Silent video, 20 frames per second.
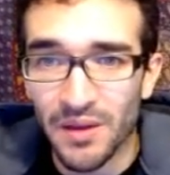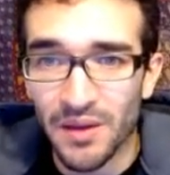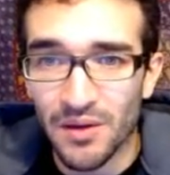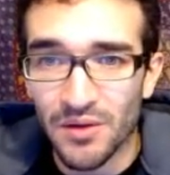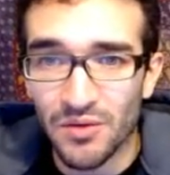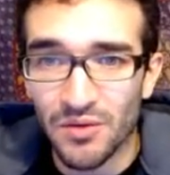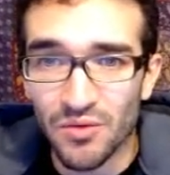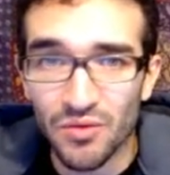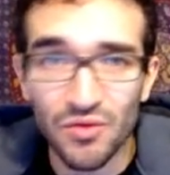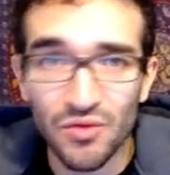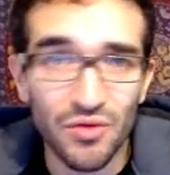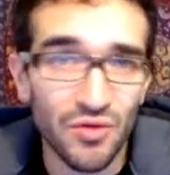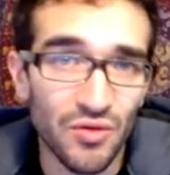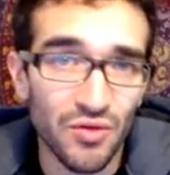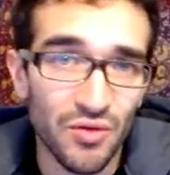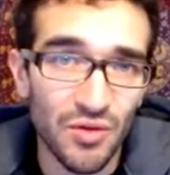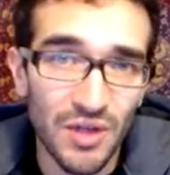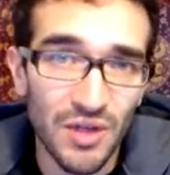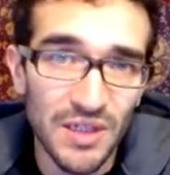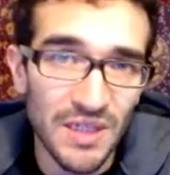Donc euh,
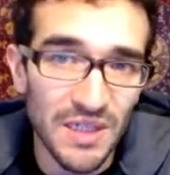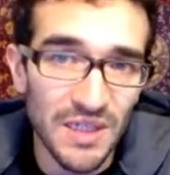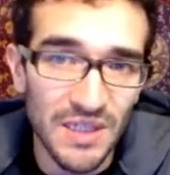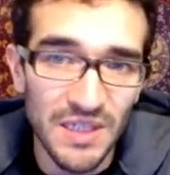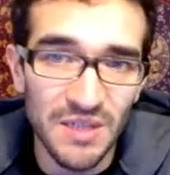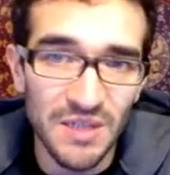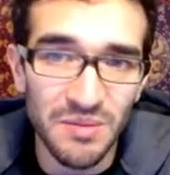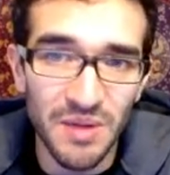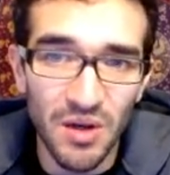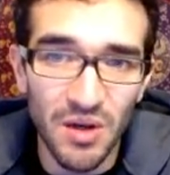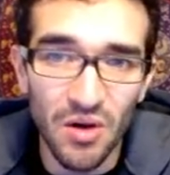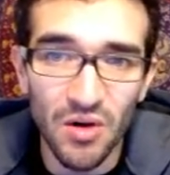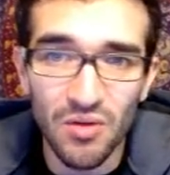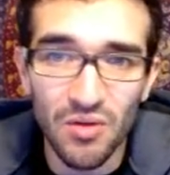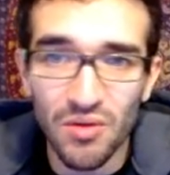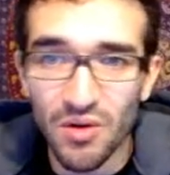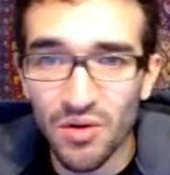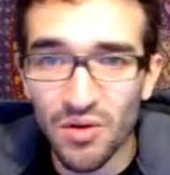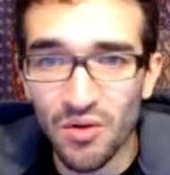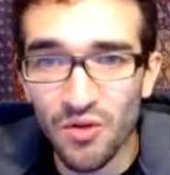exercice bilan quoi
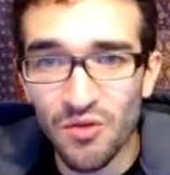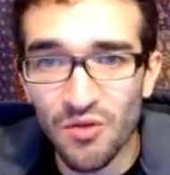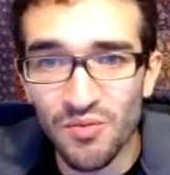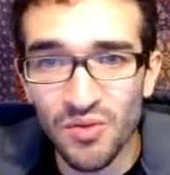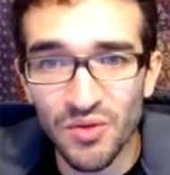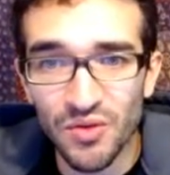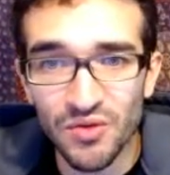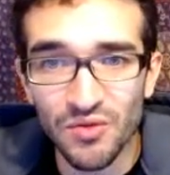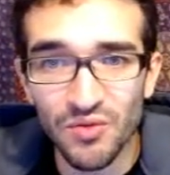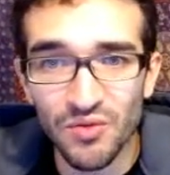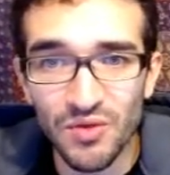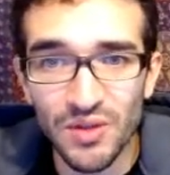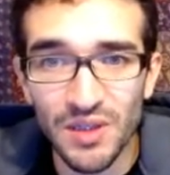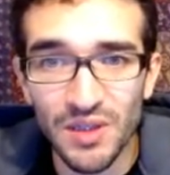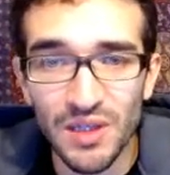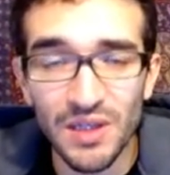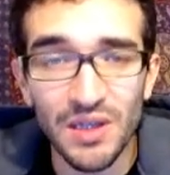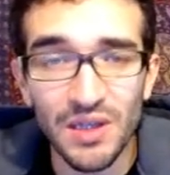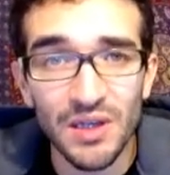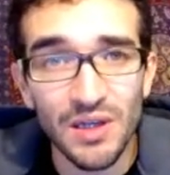en gros pour te
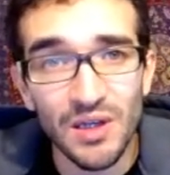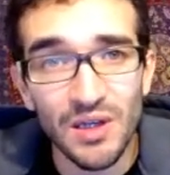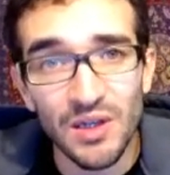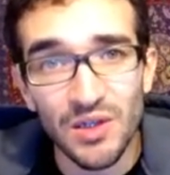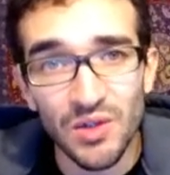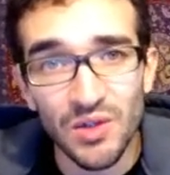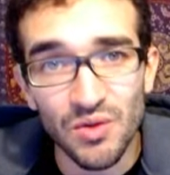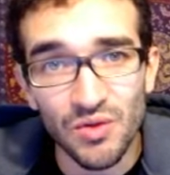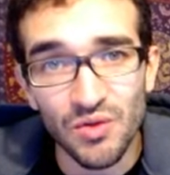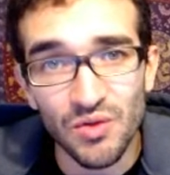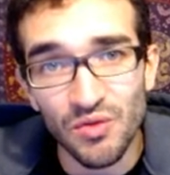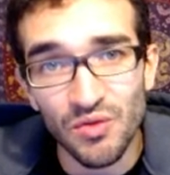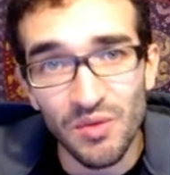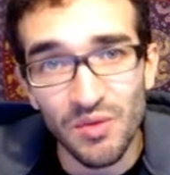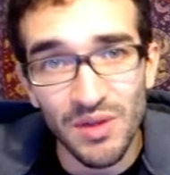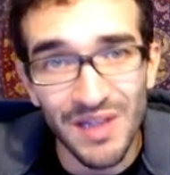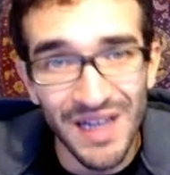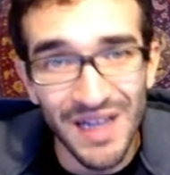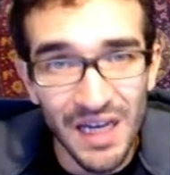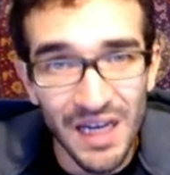montrer ce qu'on te demande
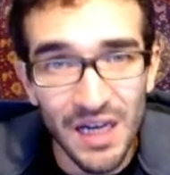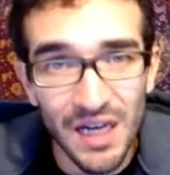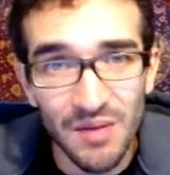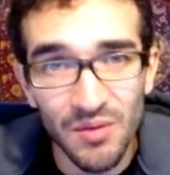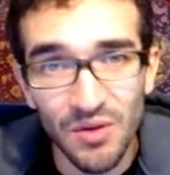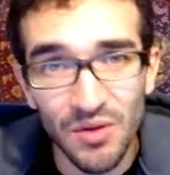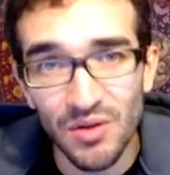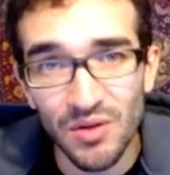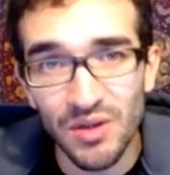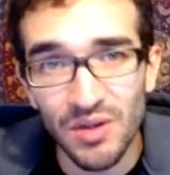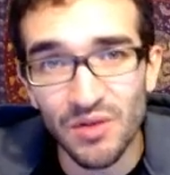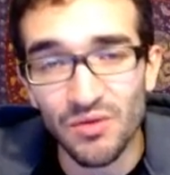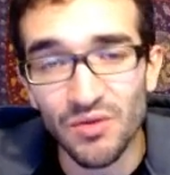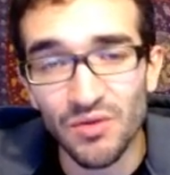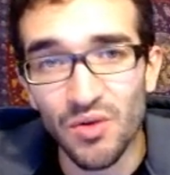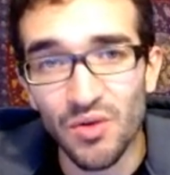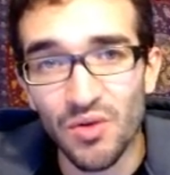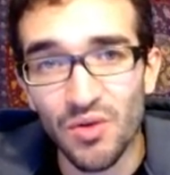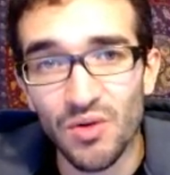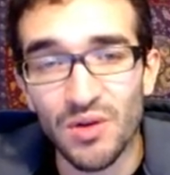réellement dans les
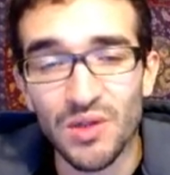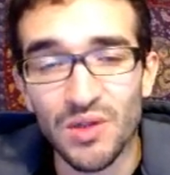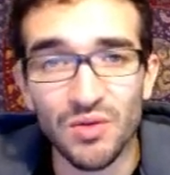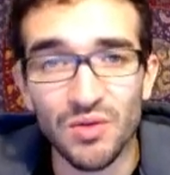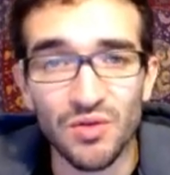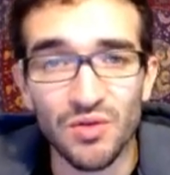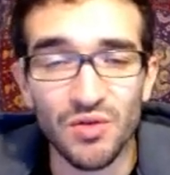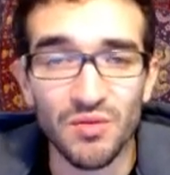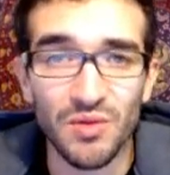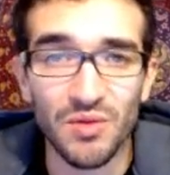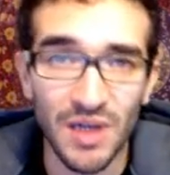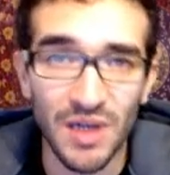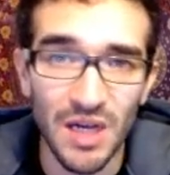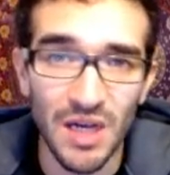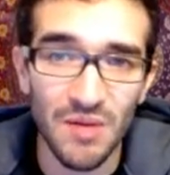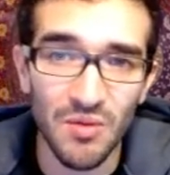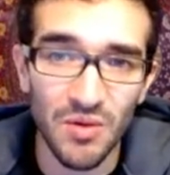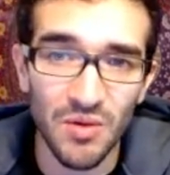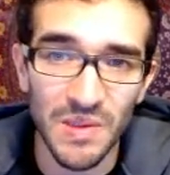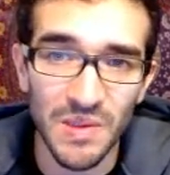contrôles et ce qu'on te demande
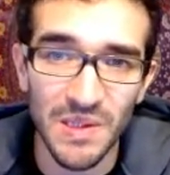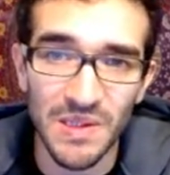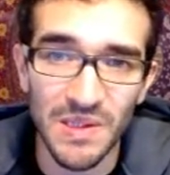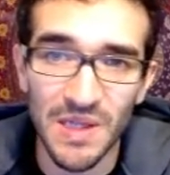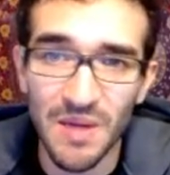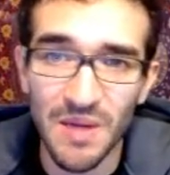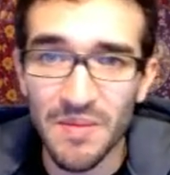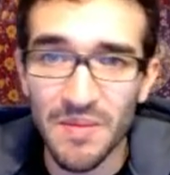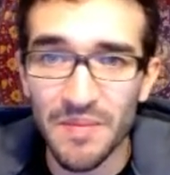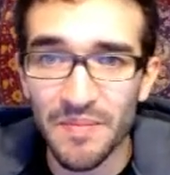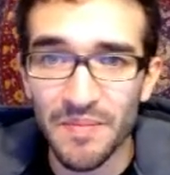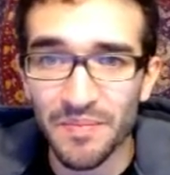réellement aux examens.